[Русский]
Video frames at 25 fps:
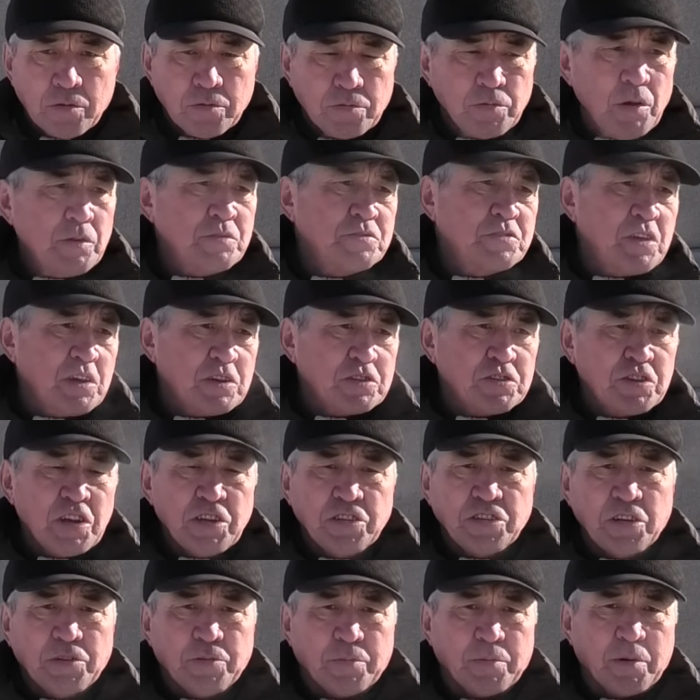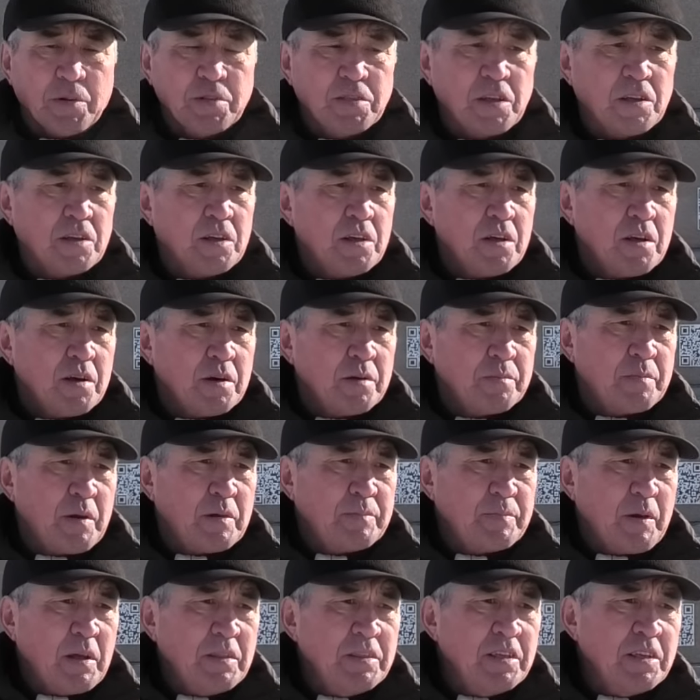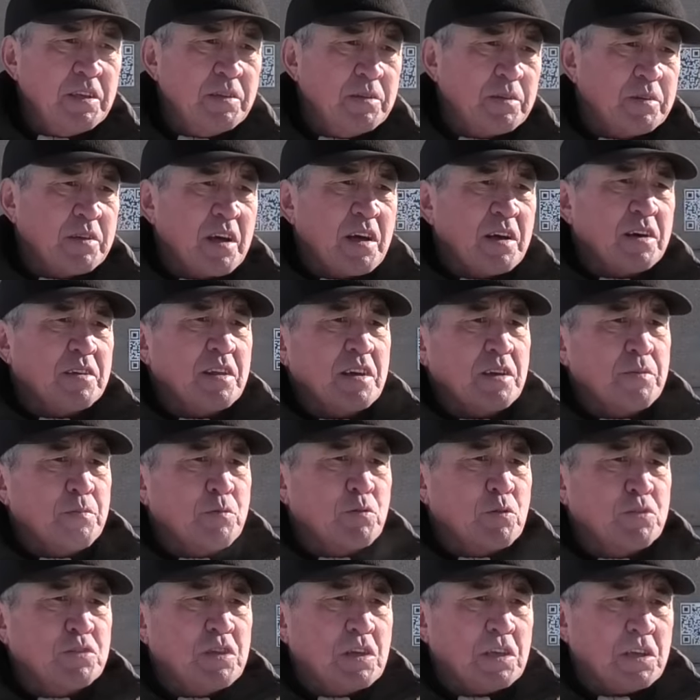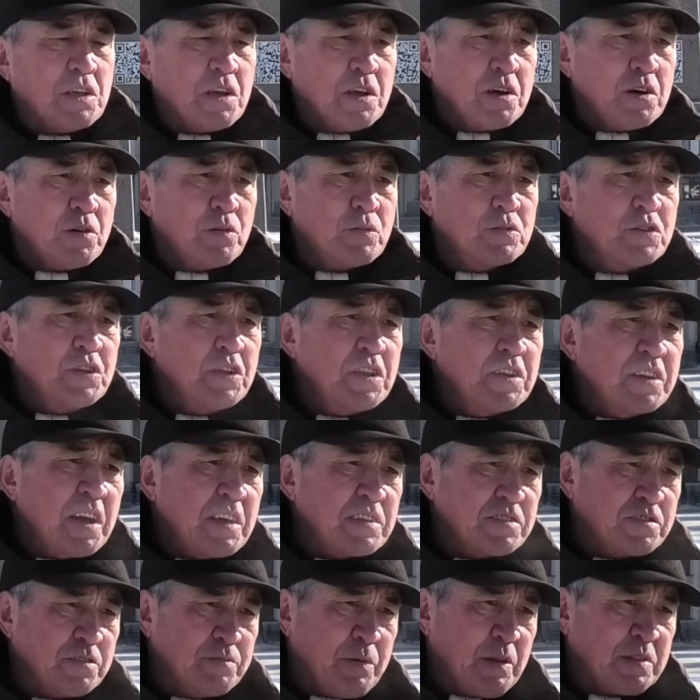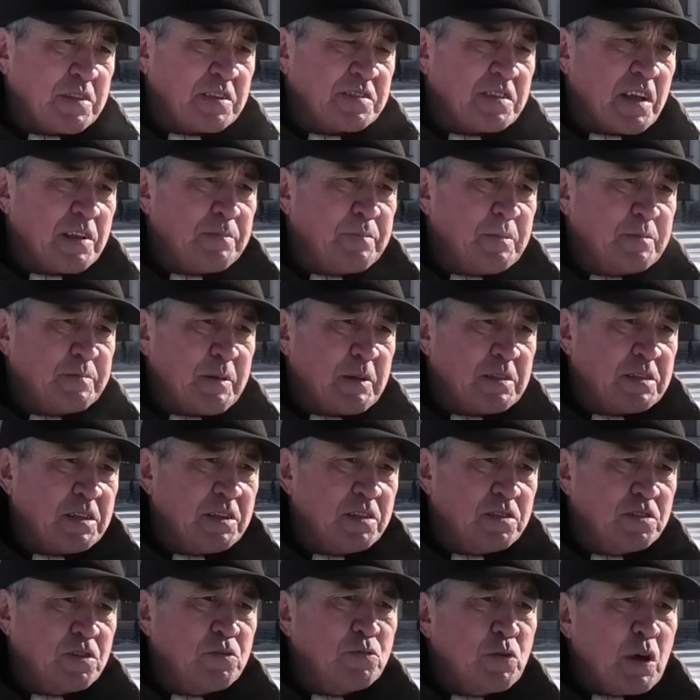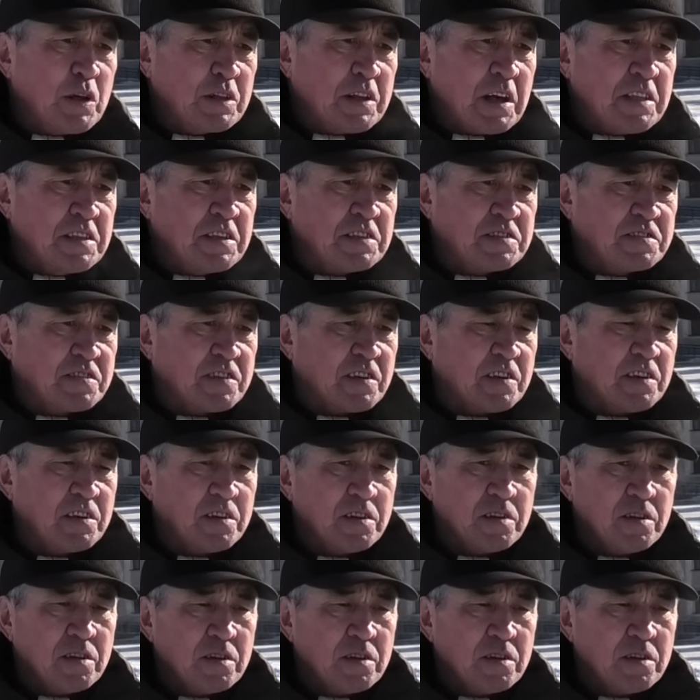Но ну, женщинам, это, больные раком груди, уже лекарства им отказали бесплатно. Это куда годится?